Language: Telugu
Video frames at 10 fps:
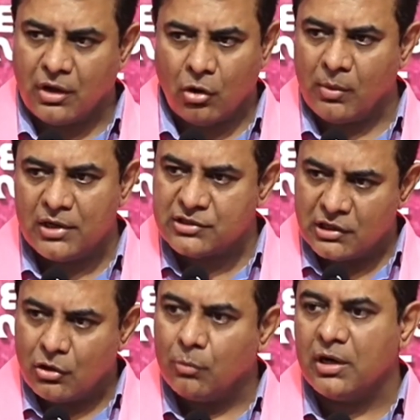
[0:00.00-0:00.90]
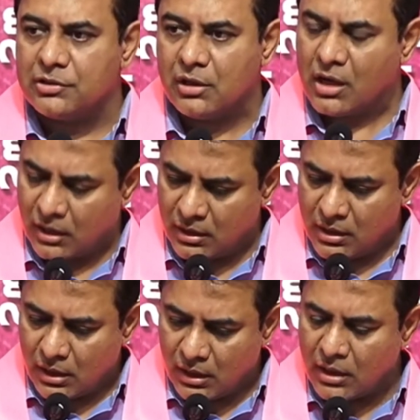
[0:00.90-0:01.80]
అవమానించలేదు అవమానించాను నాకు
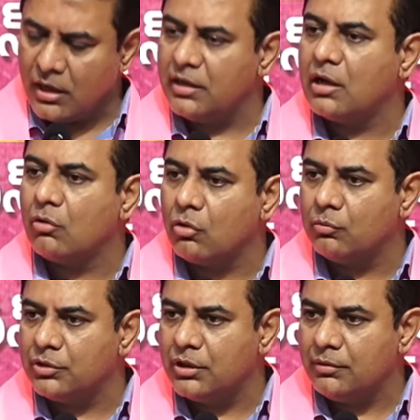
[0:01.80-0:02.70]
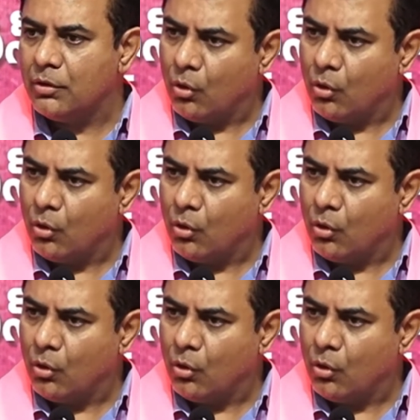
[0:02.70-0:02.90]
ఎనలేని గౌరవం ఉంది